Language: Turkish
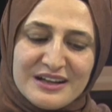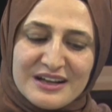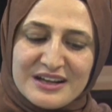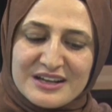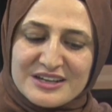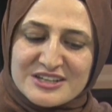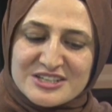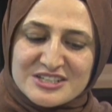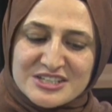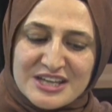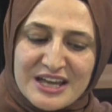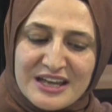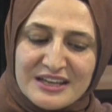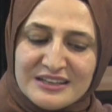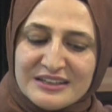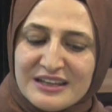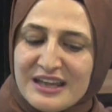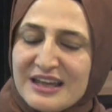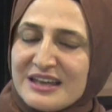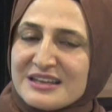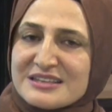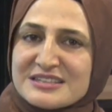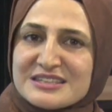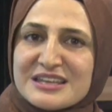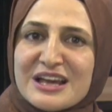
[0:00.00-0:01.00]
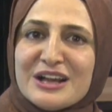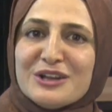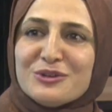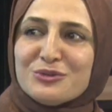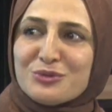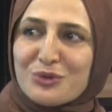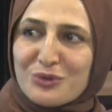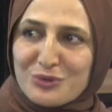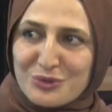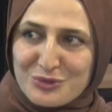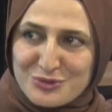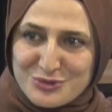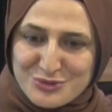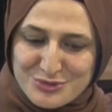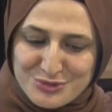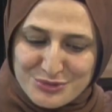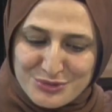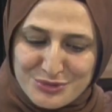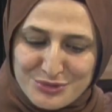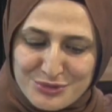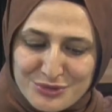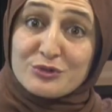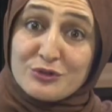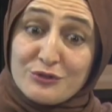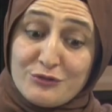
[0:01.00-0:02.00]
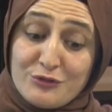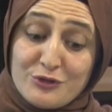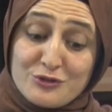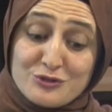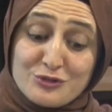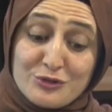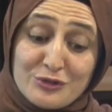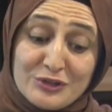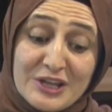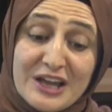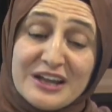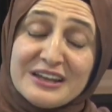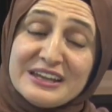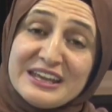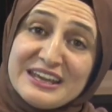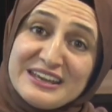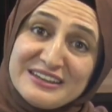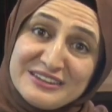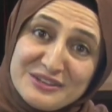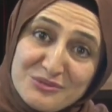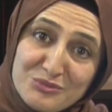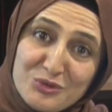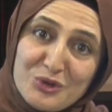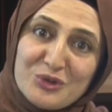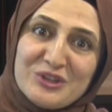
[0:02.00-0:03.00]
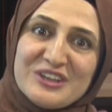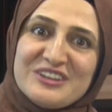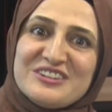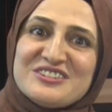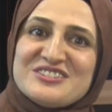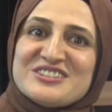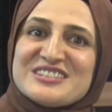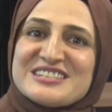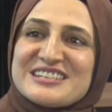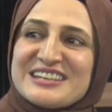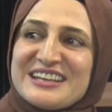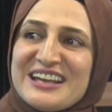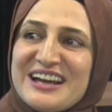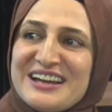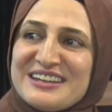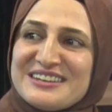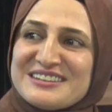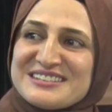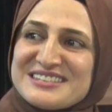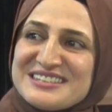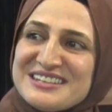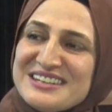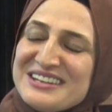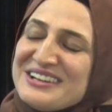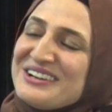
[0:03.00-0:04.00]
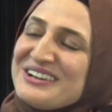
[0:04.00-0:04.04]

Ayşen Ensel Toroslu, profesyonel eğitim yöneticisi kendisi.